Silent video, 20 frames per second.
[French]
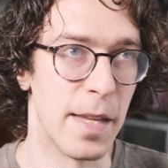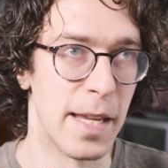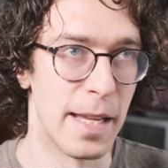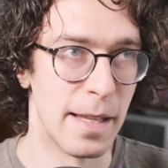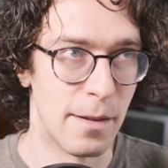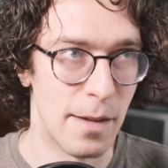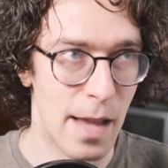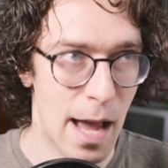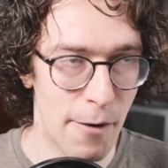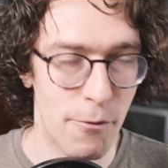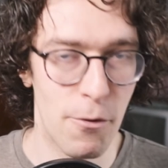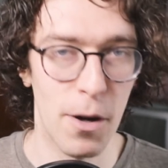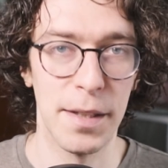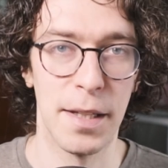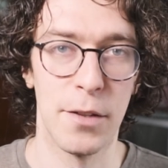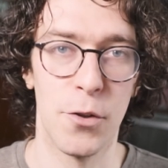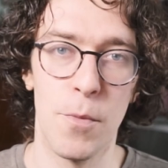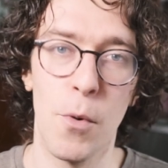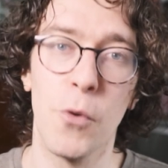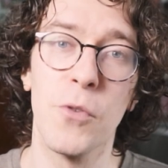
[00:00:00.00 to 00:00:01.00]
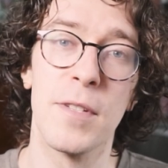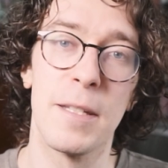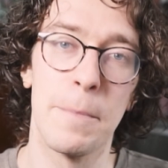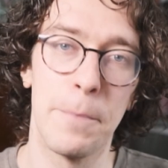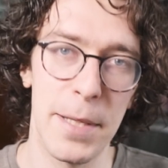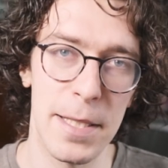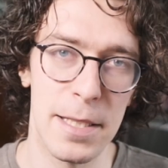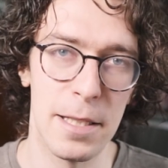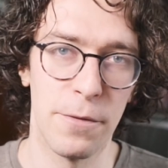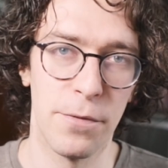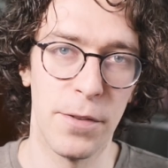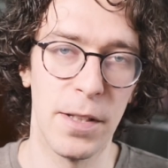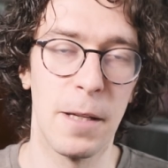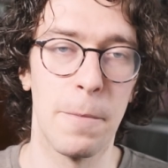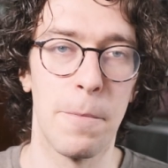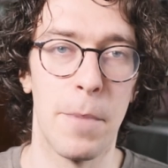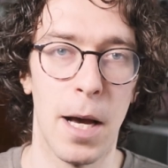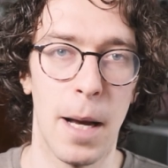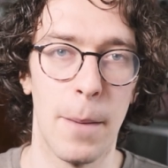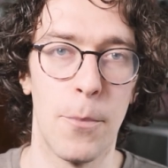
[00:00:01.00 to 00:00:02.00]
et avoir des demandes
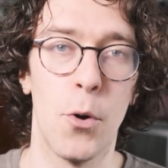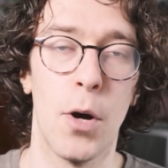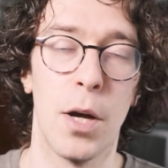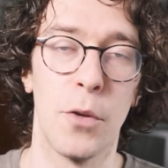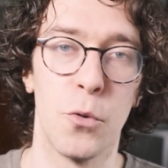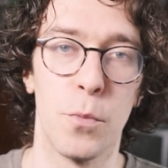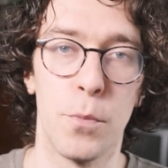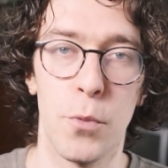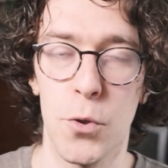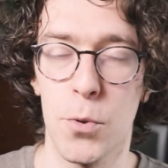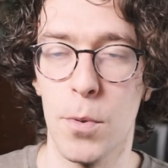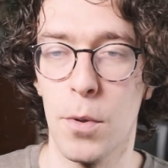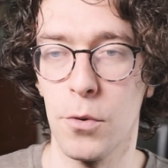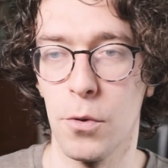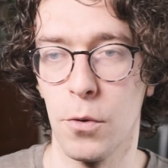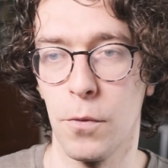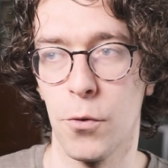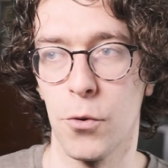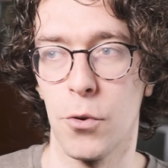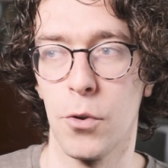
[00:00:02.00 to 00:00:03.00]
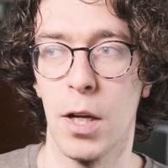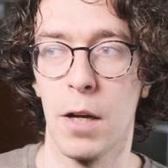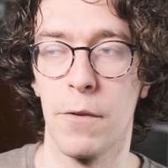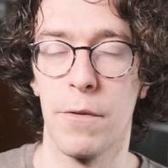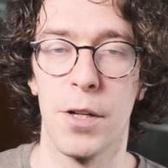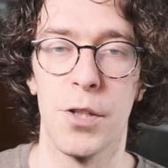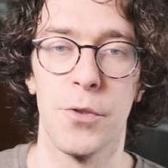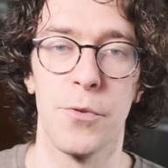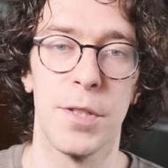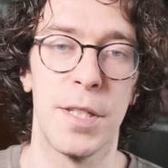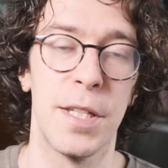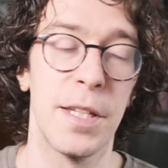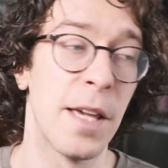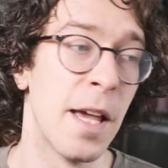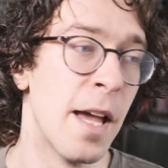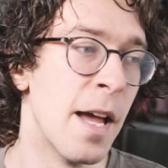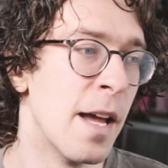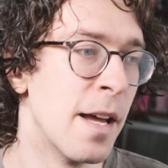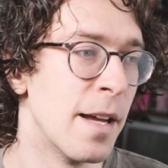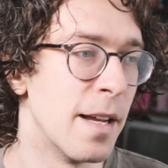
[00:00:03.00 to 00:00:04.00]
spécifiques par rapport à nos besoins en tant que photographe
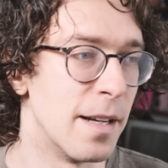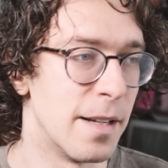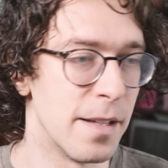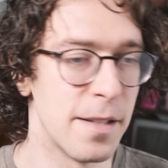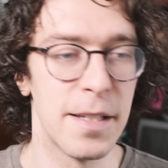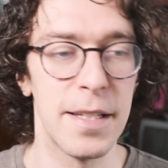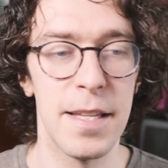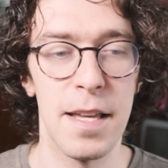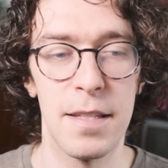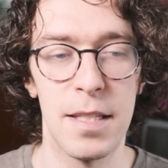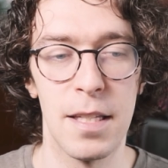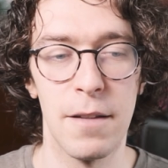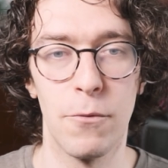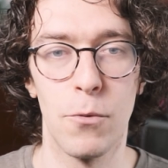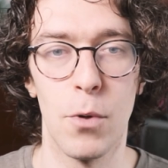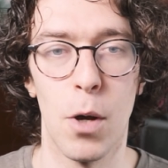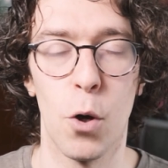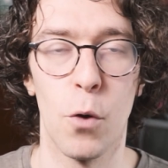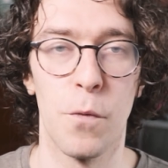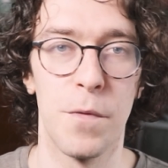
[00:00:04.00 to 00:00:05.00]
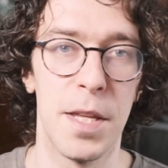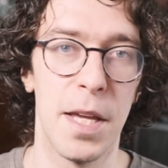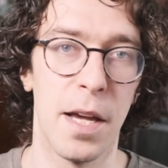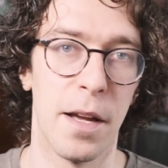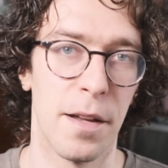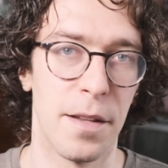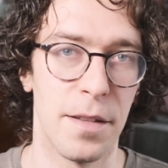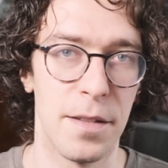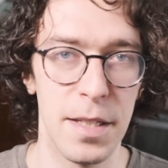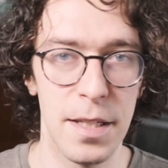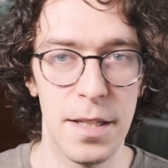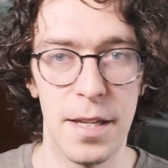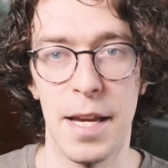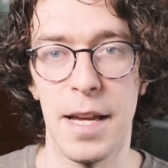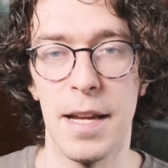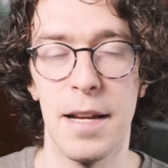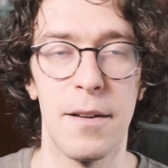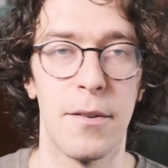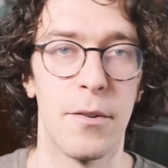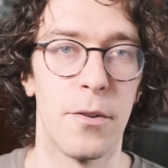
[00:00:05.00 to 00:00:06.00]
argentique. Les négatifs doivent revenir
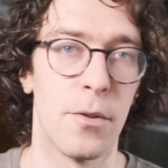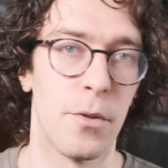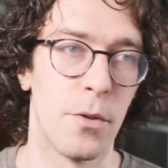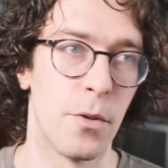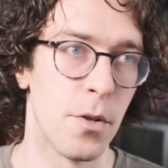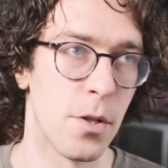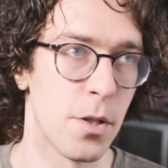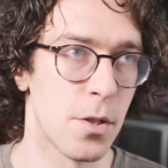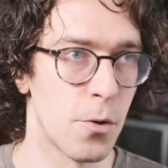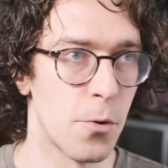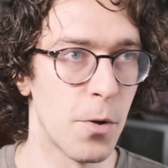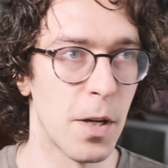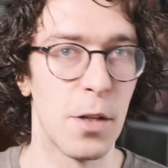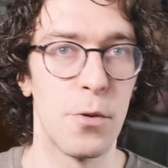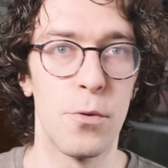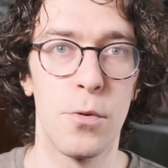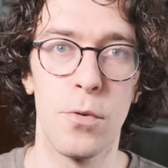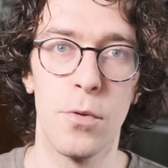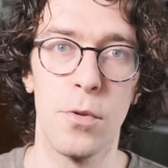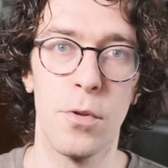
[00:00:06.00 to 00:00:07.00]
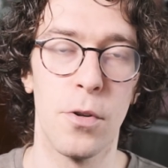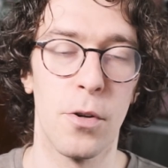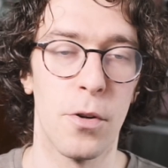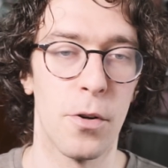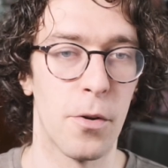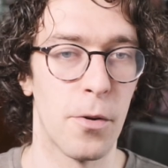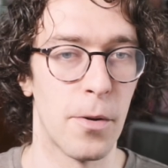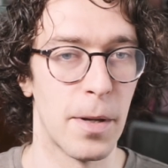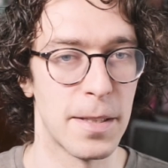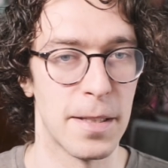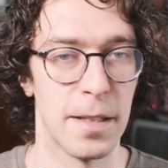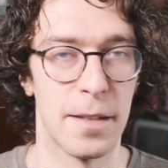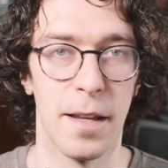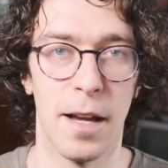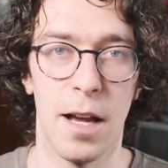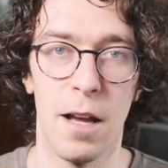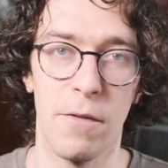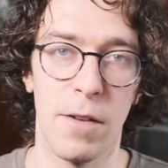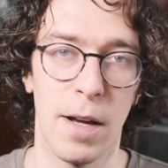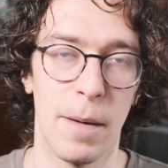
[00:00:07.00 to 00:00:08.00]
nickel, sans rayures, etc.
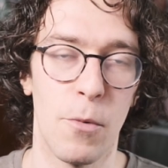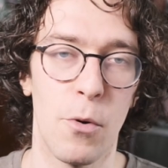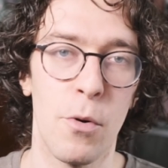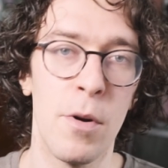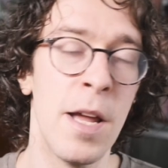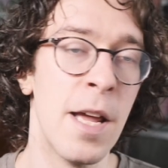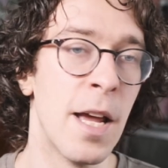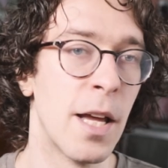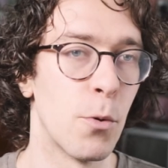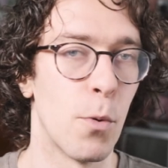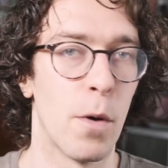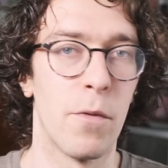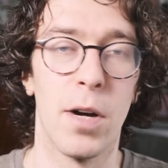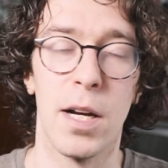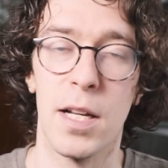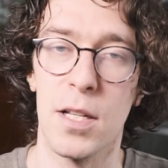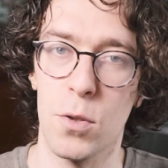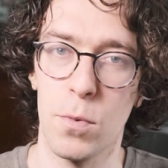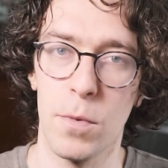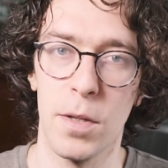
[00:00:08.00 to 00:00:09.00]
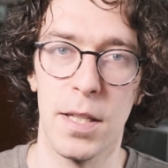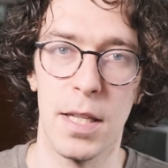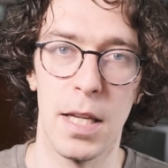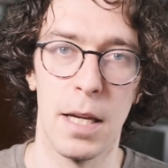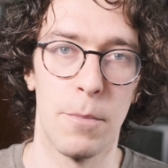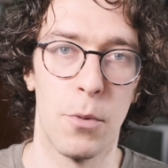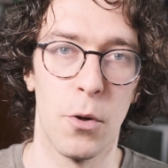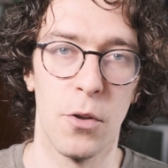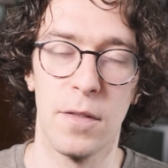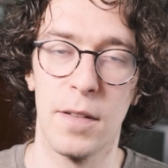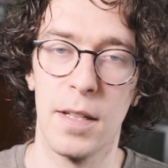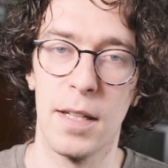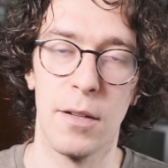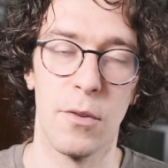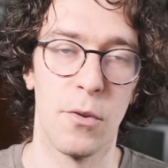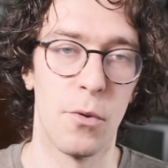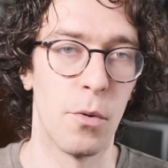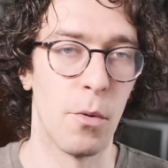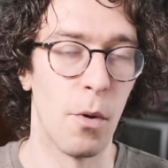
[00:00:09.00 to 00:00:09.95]
Vraiment, doit avoir un soin qui est apporté